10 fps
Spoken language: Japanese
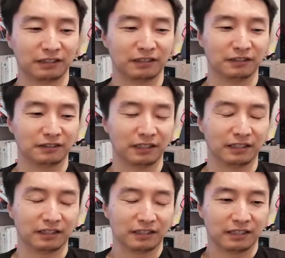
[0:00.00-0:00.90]
あってです
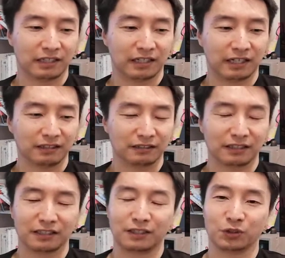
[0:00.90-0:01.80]
ね、あ
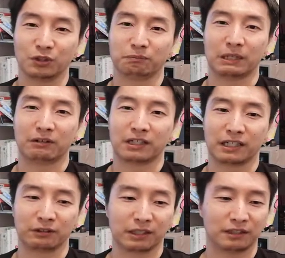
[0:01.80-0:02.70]
んなひどい
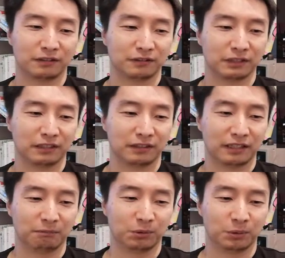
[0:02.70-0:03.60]
パワハラやってるなん
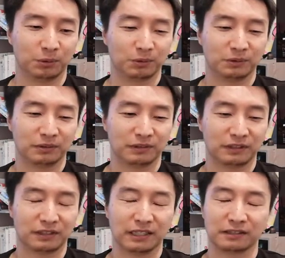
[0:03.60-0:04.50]
てもう
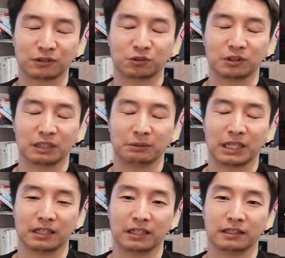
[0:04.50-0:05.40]
時代錯誤だみ
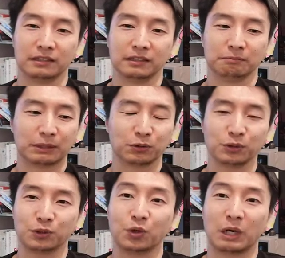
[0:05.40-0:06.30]
たいな、まあ、
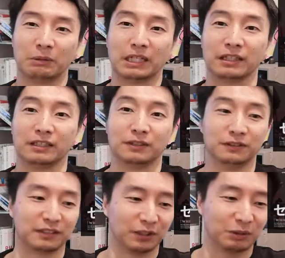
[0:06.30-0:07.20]
そういう評価もね、あったりす
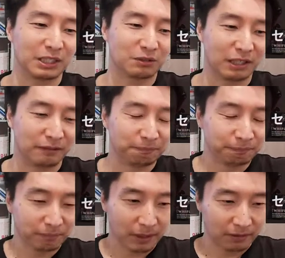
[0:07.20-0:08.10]
るんですけど、私は
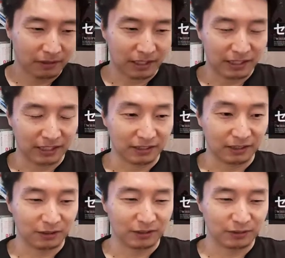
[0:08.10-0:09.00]
彼が
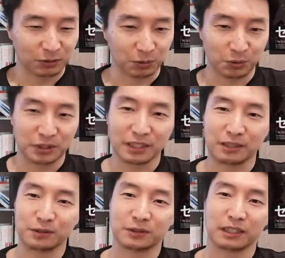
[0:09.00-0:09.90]
ね、その教えてる